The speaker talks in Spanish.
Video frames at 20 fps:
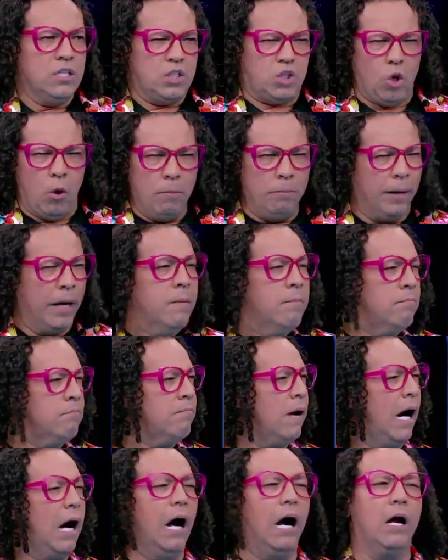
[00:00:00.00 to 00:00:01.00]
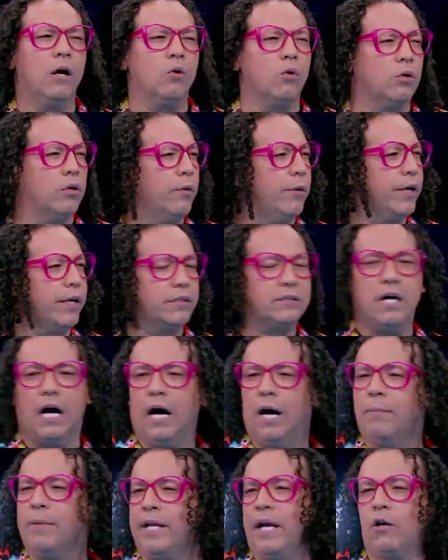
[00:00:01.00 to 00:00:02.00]
Ese hombre es malo de
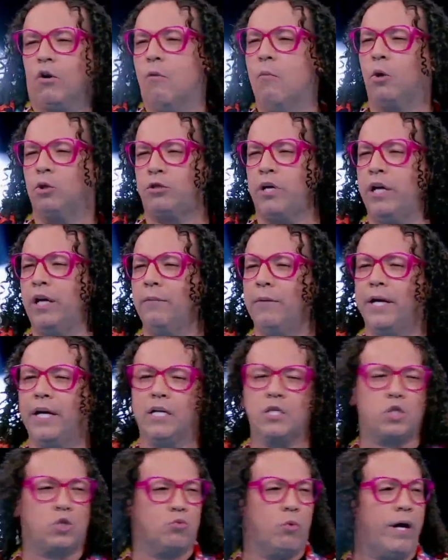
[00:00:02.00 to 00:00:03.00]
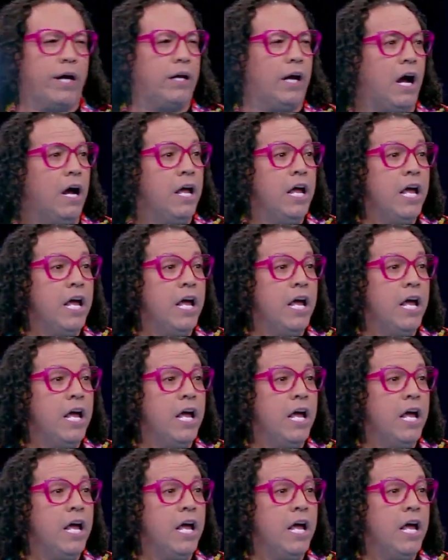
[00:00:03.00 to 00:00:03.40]
verdad. Mira cómo tiene Venezuela.